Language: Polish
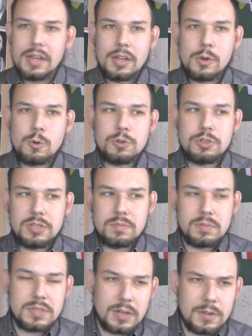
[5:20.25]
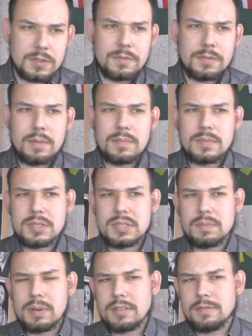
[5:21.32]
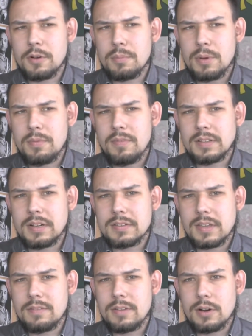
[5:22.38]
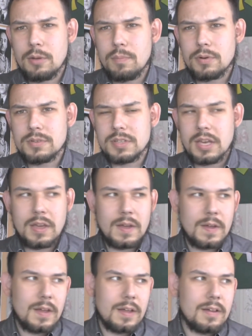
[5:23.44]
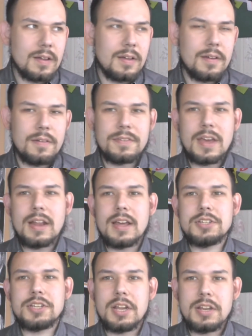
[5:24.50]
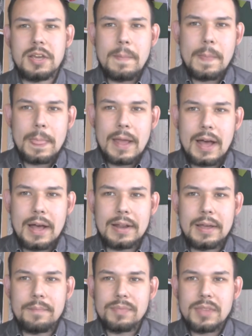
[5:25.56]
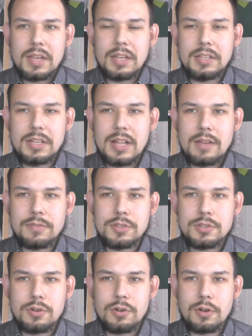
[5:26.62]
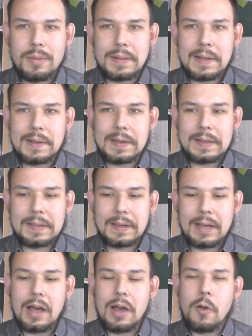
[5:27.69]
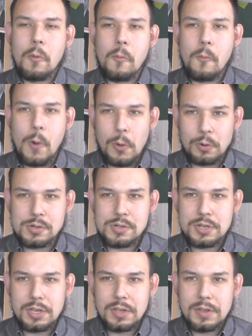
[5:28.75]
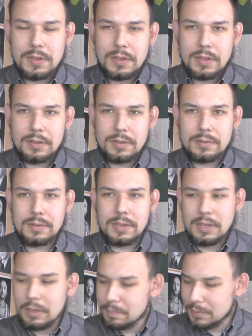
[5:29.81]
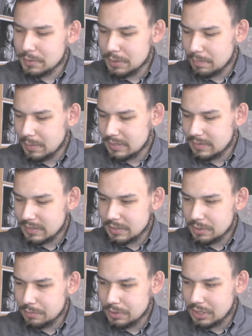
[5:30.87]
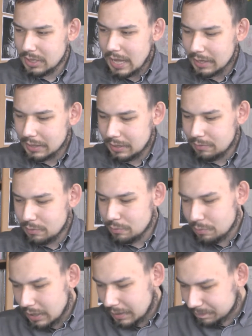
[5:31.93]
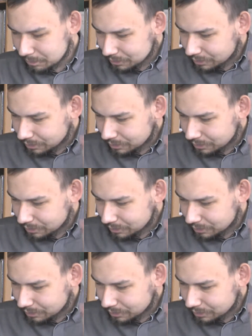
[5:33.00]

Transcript: ludzi, z tego co wiem, z Platformy Obywatelskiej Wielkopolskiej e, wiele dzieli, ale nienawiść do Romana Giertycha łączy. No i proszę Państwa, zaczęły się targi. W ogóle